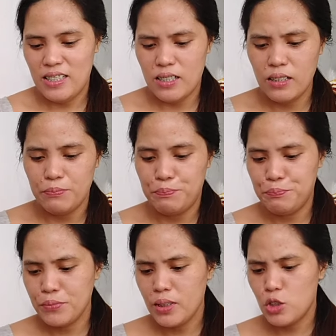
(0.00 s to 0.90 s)
Ay.
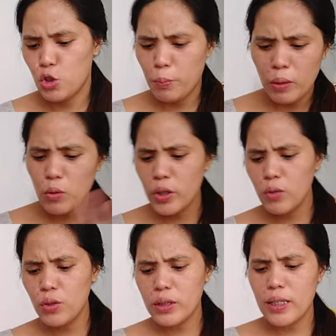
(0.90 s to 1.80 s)
So, pakuloy
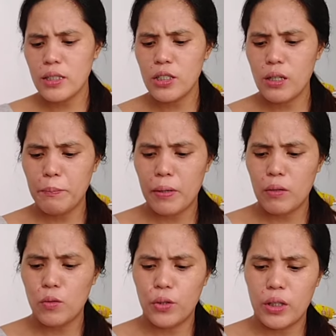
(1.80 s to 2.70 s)
ulit natin siya ng
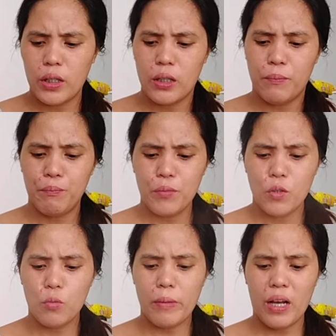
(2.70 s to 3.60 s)
pakuloyin.
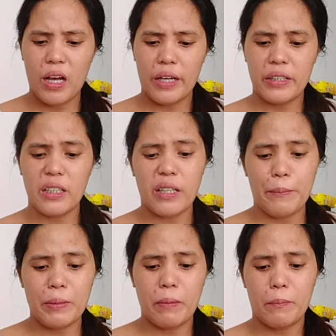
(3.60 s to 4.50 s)
Maaari nga
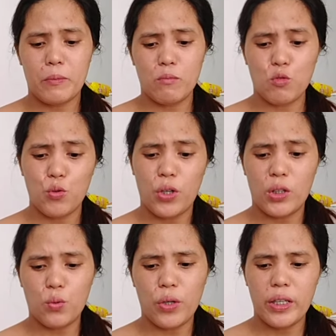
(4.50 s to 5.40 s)
dapat makukuyuan
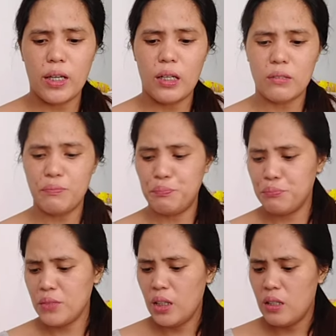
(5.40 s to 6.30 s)
ko. Kaya lang,
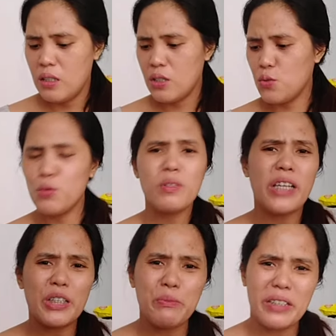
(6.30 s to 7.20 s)
siguro
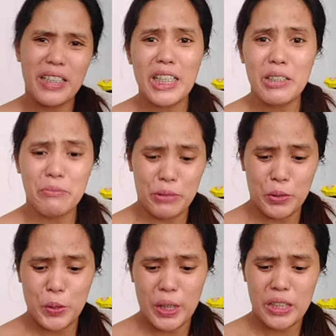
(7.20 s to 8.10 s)
masyadong lang
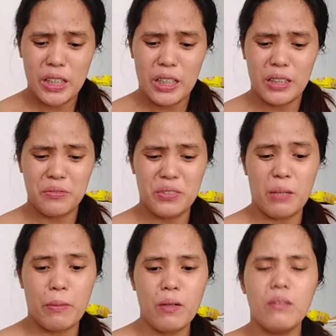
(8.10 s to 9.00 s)
makukuyuan siya ng na
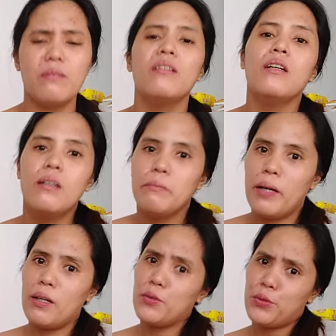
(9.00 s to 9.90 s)
ako.